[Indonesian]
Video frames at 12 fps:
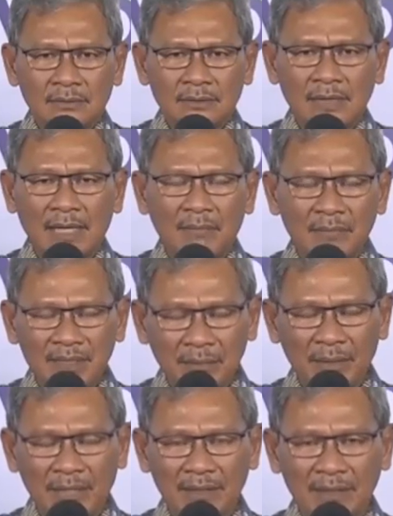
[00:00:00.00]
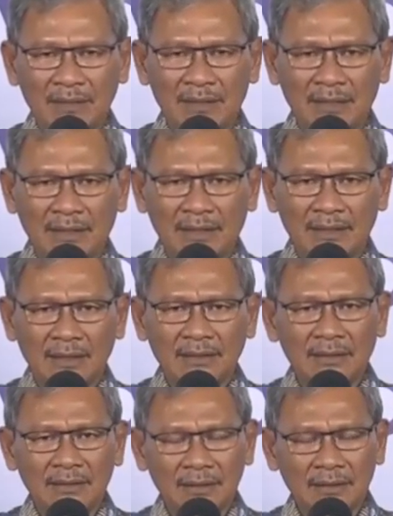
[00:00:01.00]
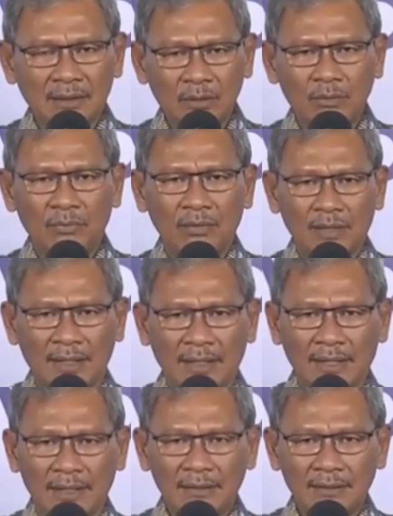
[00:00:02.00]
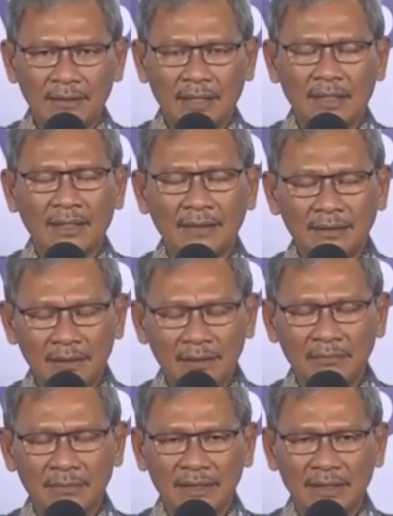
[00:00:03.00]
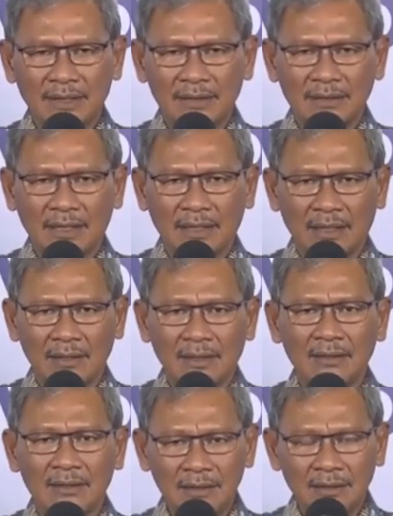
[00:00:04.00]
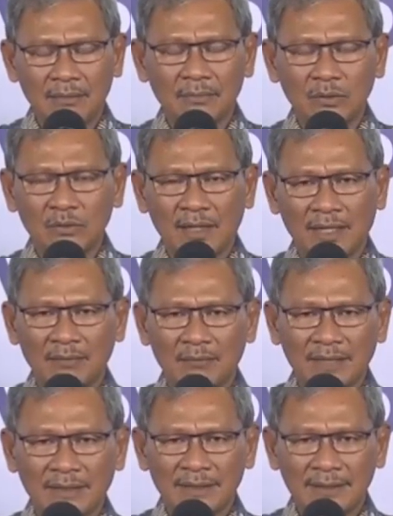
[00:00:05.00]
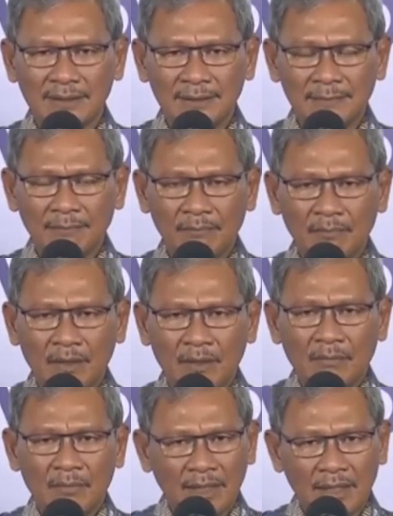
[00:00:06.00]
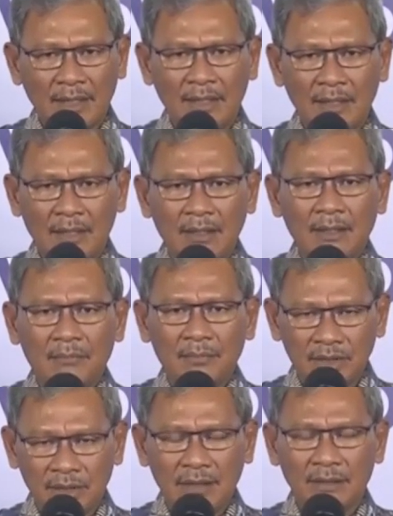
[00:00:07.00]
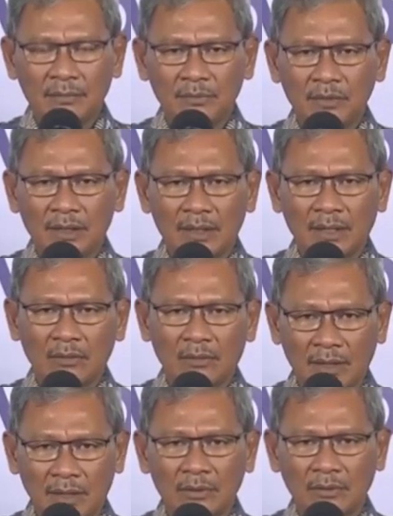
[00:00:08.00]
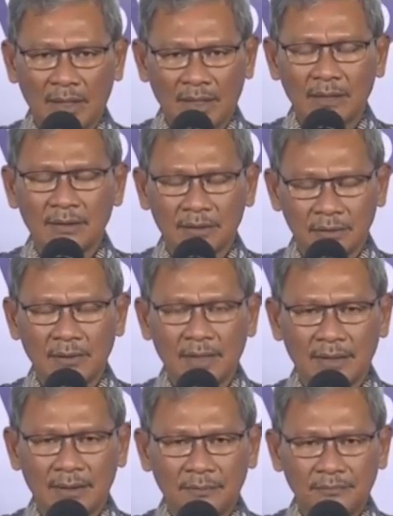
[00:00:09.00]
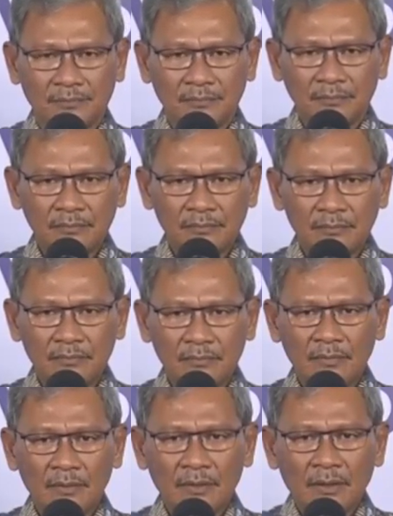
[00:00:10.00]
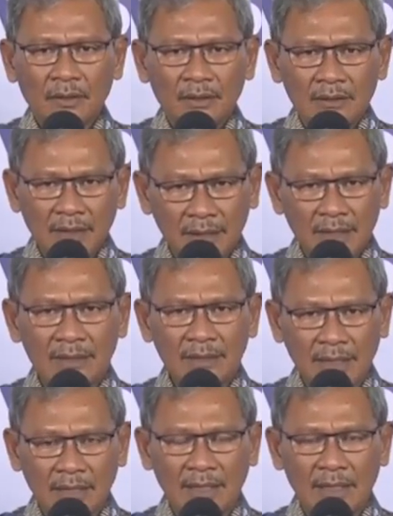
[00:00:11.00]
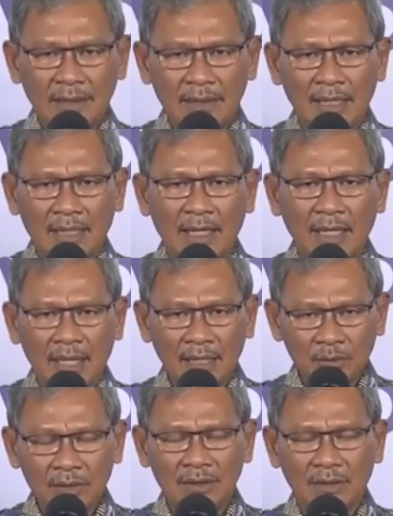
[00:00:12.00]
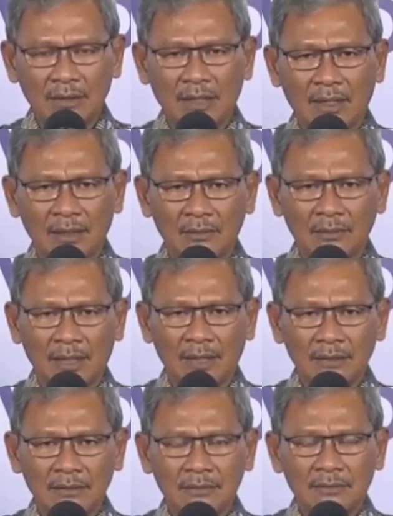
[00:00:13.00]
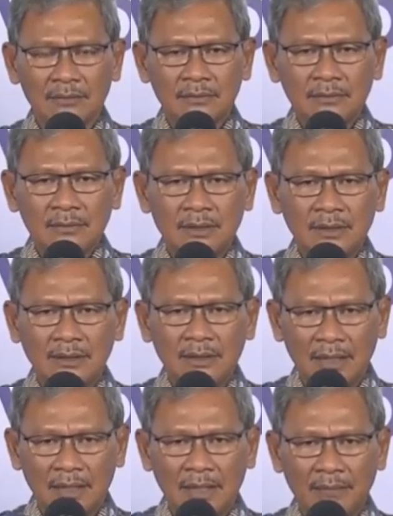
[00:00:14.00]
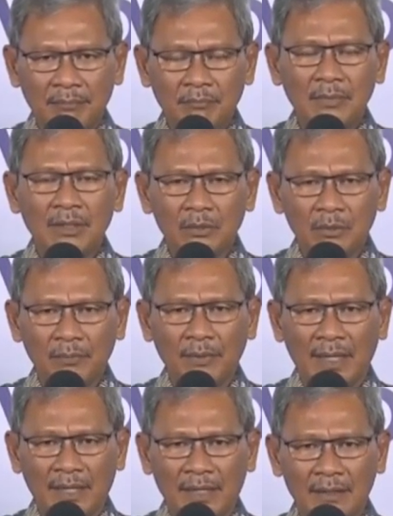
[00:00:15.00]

yang menyebar ke sekitarnya dan terhirup orang lain karena tidak menjaga jarak dan tidak menggunakan masker, maka besar kemungkinan orang itu akan tertular. Sehingga sekarang yang harus kita lakukan di dalam merubah